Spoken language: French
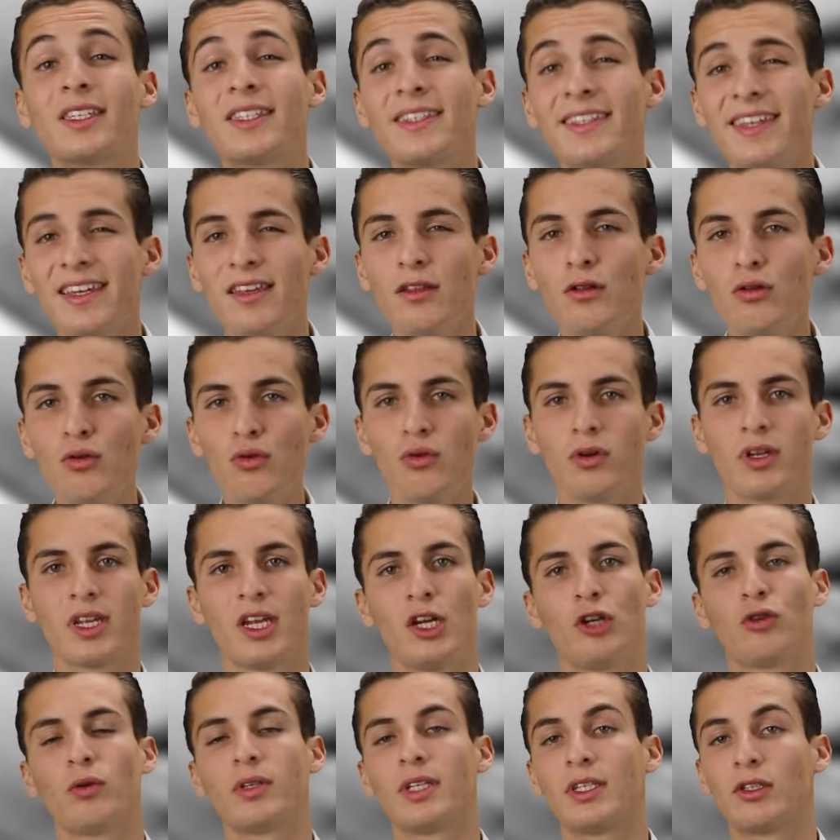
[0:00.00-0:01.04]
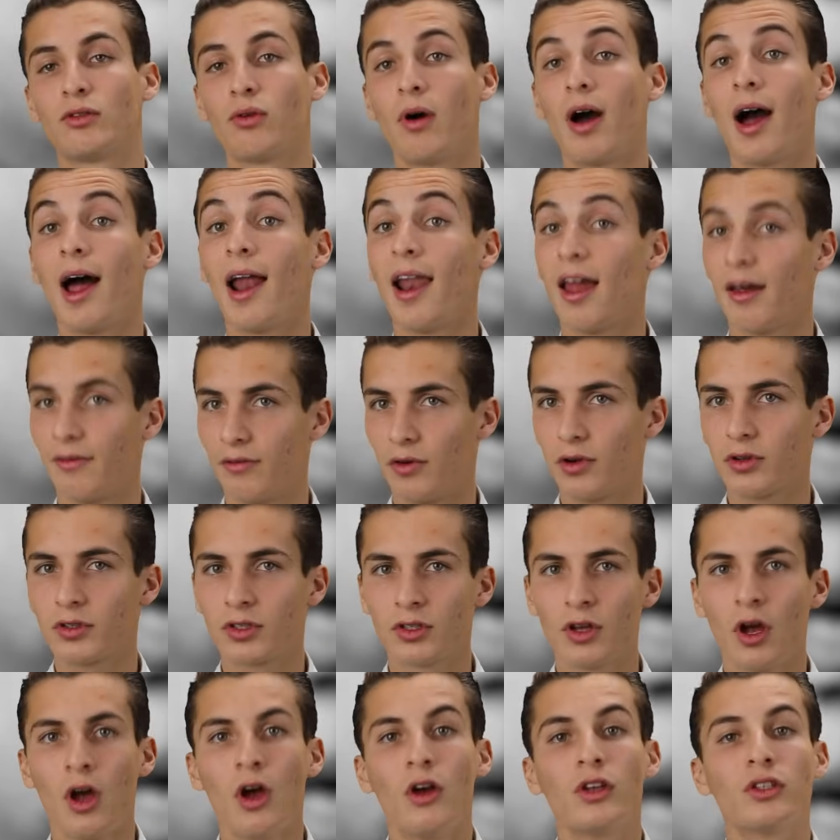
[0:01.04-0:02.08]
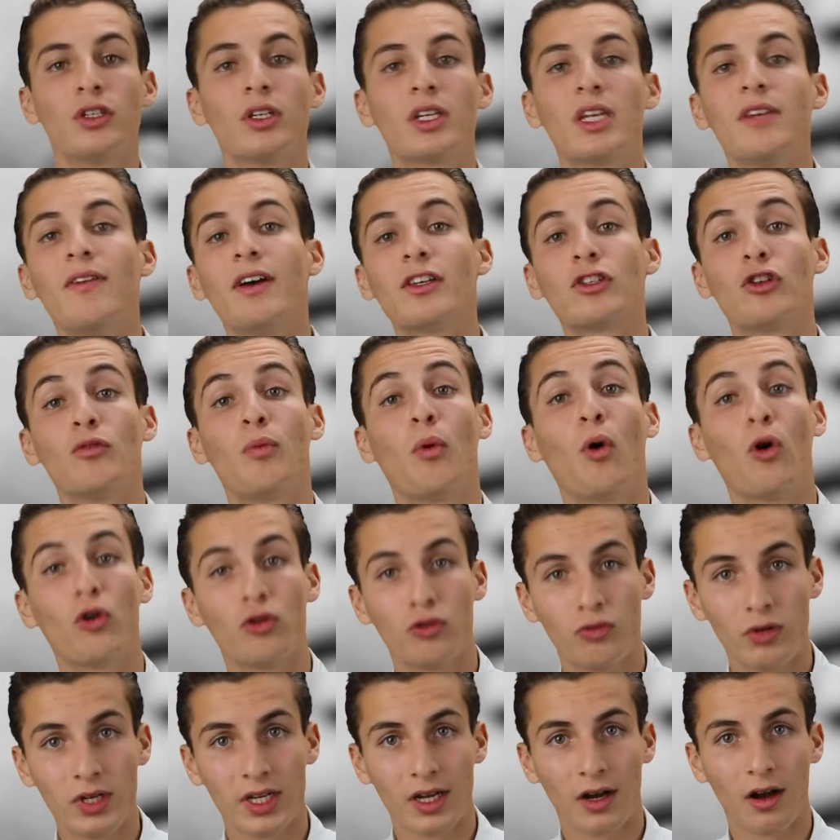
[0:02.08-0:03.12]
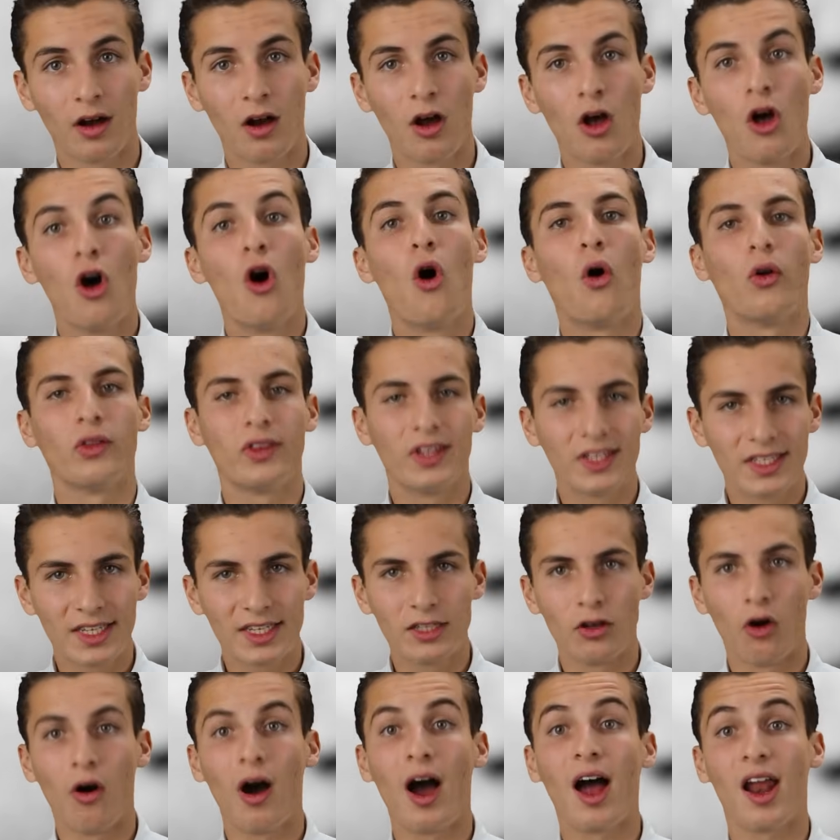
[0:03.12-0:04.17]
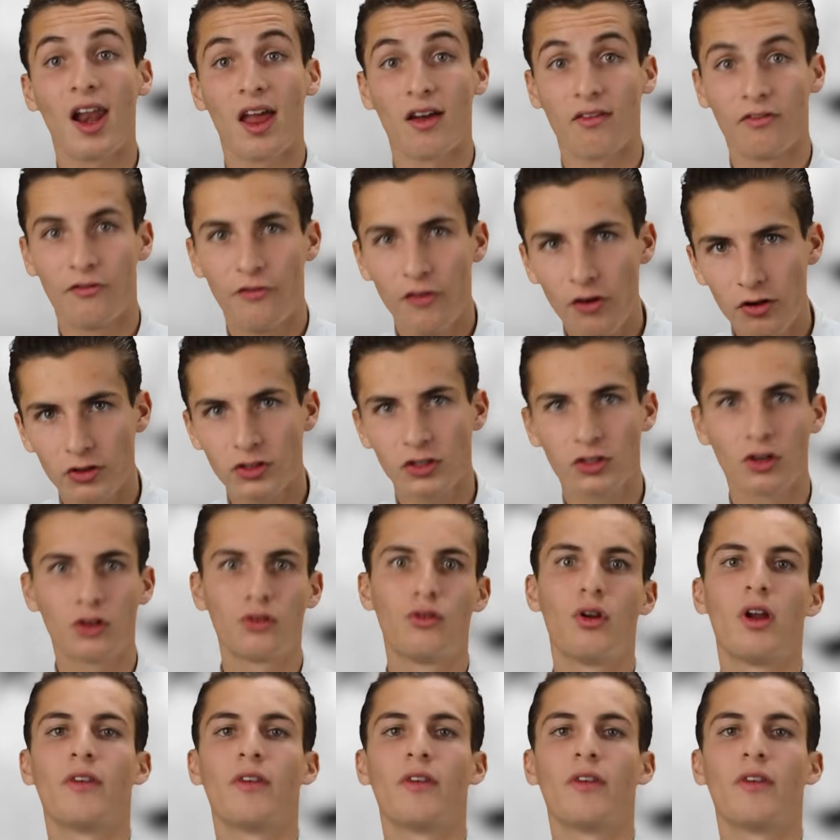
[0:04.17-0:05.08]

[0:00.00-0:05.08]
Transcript: c'est nous qui choisissons à l'avance ce qui va se produire en décidant à l'avance de